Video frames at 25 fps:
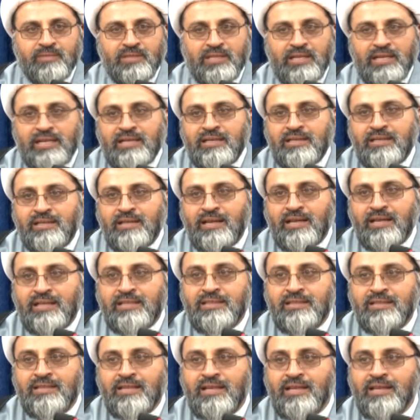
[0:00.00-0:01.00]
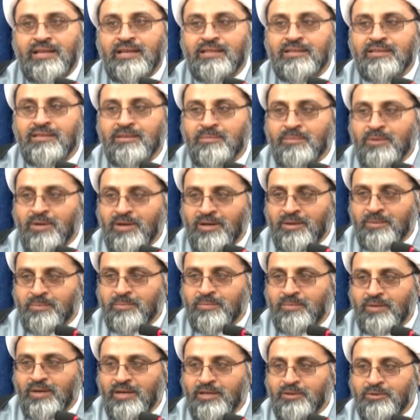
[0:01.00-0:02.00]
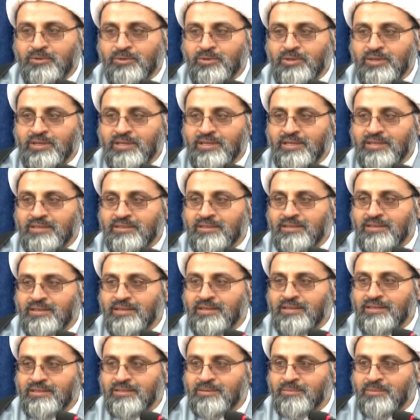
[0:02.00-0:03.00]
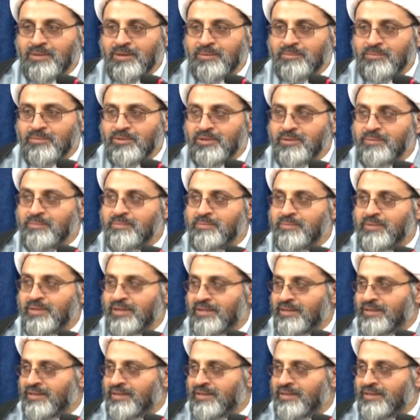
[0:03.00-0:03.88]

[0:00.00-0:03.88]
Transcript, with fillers: اللي عنده اهتمام هاي روحية الاهتمام مهمة